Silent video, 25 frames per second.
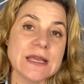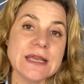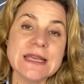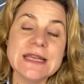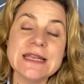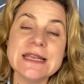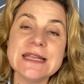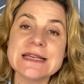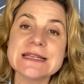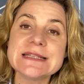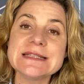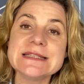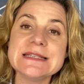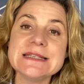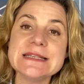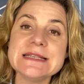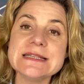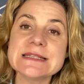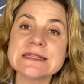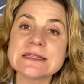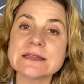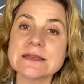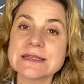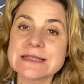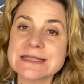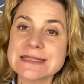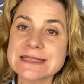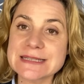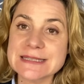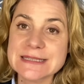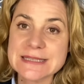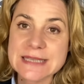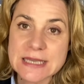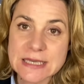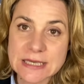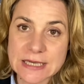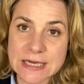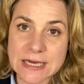Il existe
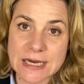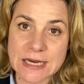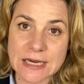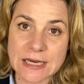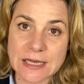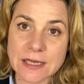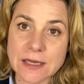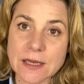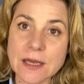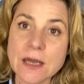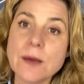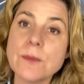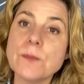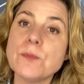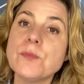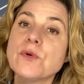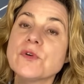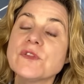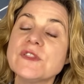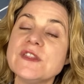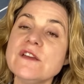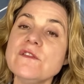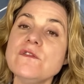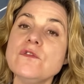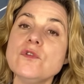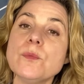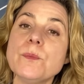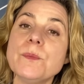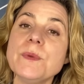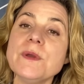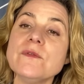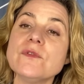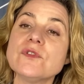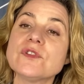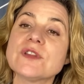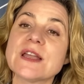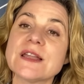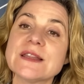5 clés pour développer
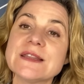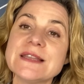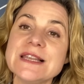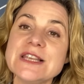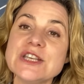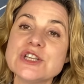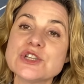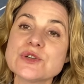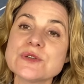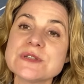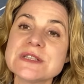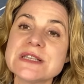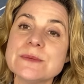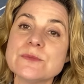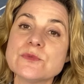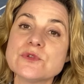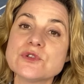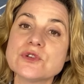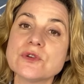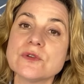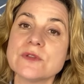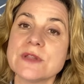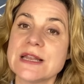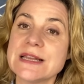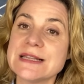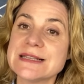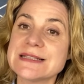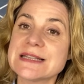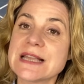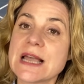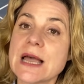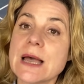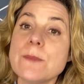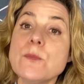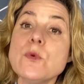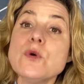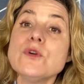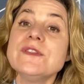votre intelligence émotionnelle. C'est
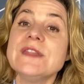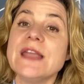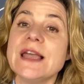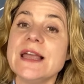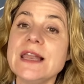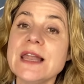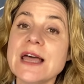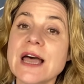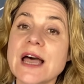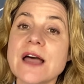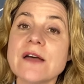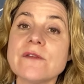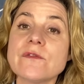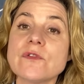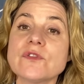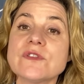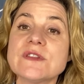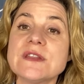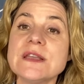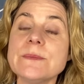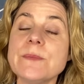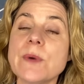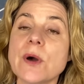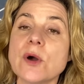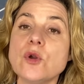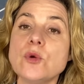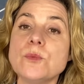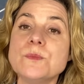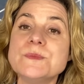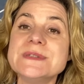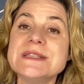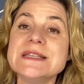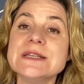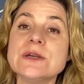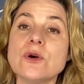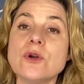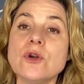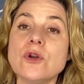un modèle inventé par le
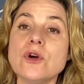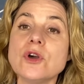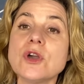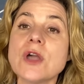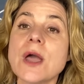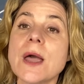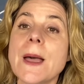psychologue